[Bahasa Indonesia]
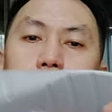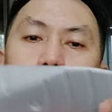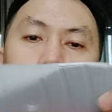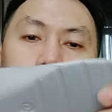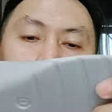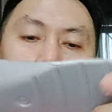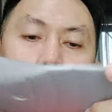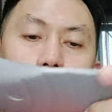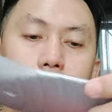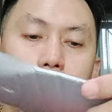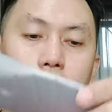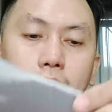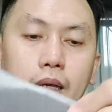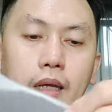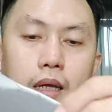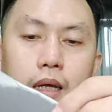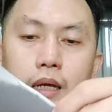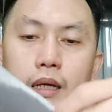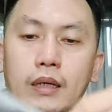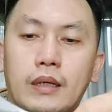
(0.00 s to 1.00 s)
Insole-nya
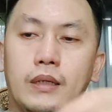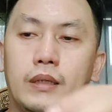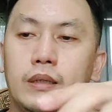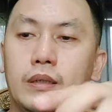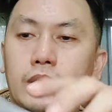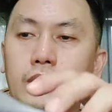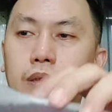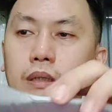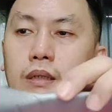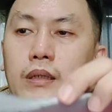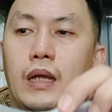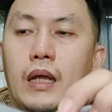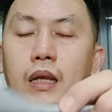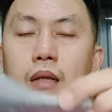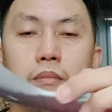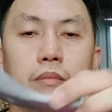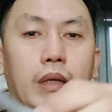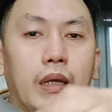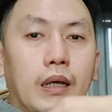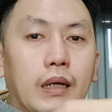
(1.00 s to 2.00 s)
ya di
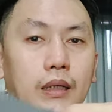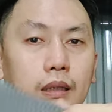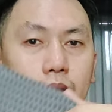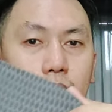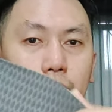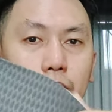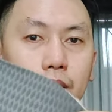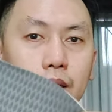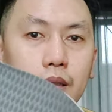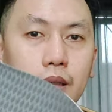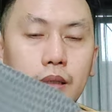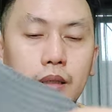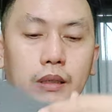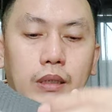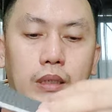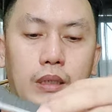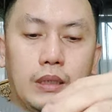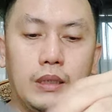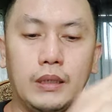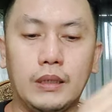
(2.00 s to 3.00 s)
dalam ya seperti ini